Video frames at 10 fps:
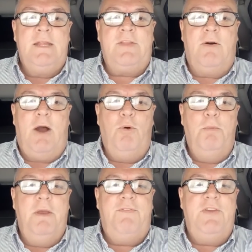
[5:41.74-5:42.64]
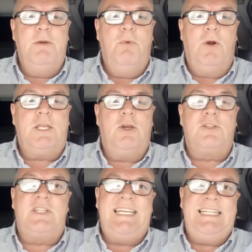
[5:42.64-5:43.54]
Então a Uber firmou aqui,
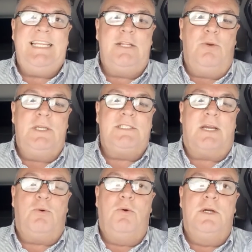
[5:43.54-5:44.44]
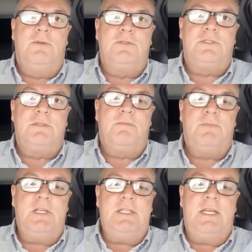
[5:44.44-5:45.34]
ó, 32 acordos.
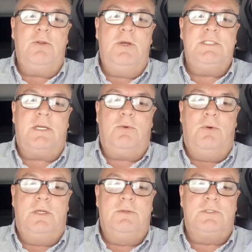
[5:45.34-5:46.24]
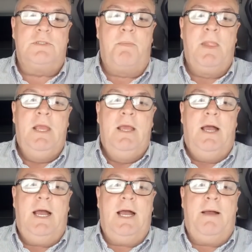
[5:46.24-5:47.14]
32 acordos.
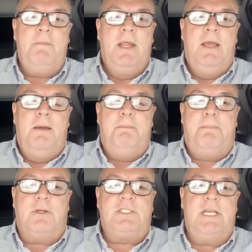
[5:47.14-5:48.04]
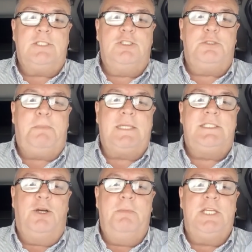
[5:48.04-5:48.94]
Ah, processos
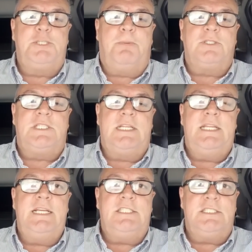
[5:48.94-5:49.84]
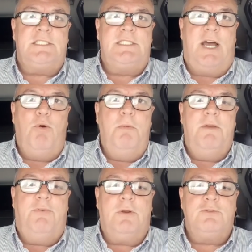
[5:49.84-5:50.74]
parcialmente procedentes na
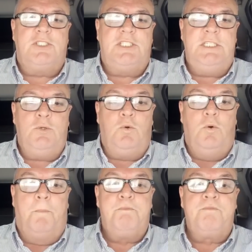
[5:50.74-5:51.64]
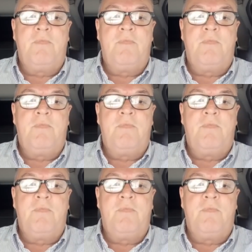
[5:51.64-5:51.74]
Uber foram 5.